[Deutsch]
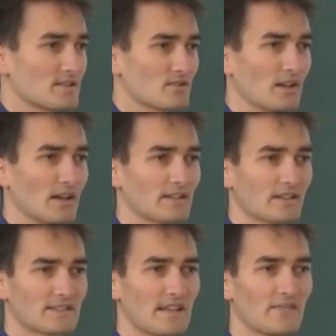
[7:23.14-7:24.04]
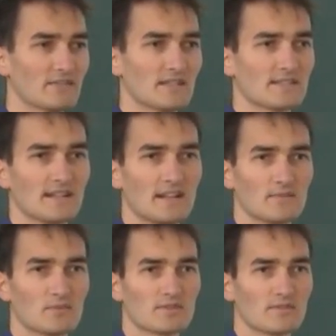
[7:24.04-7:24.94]
dass sie so eine Art Reservesatz
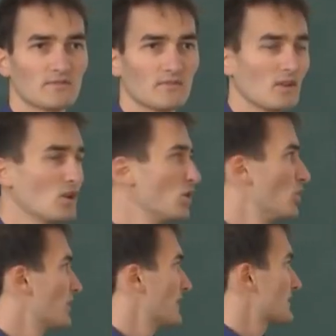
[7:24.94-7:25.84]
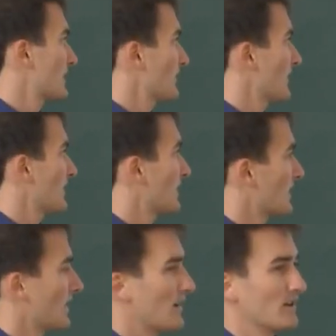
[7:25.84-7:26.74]
halten müssen. Und der ist gegenwärtig in
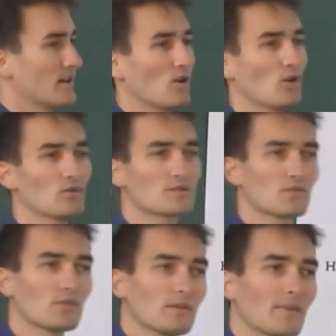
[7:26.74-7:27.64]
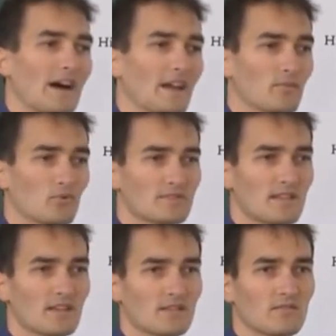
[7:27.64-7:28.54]
der, in der Eurozone eben 1%,
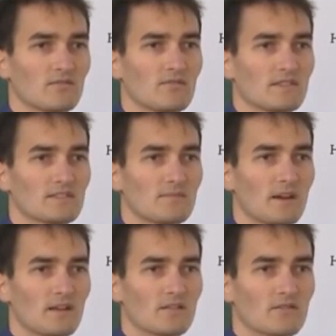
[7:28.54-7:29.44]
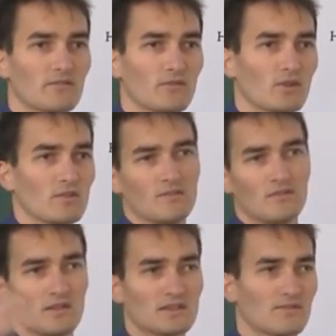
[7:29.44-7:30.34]
was die Banken für,
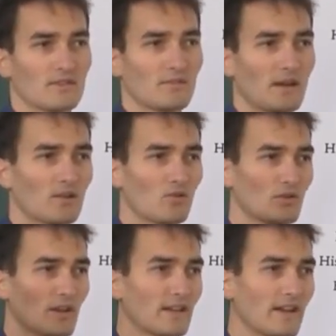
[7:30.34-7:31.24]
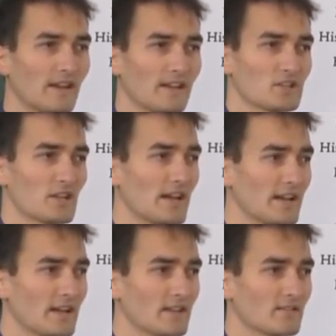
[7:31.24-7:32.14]
also wenn eine Bank 100 Einheiten
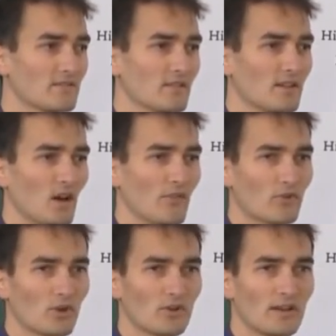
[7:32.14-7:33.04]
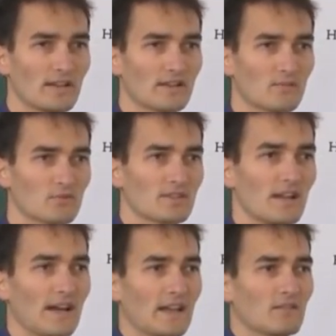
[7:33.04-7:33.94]
Giralgeld auf Konten hat, dann muss
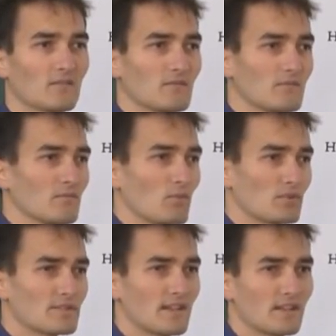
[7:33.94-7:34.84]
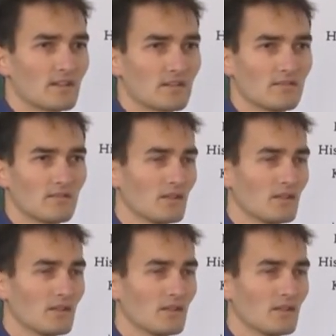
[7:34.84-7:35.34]
sie ein Prozent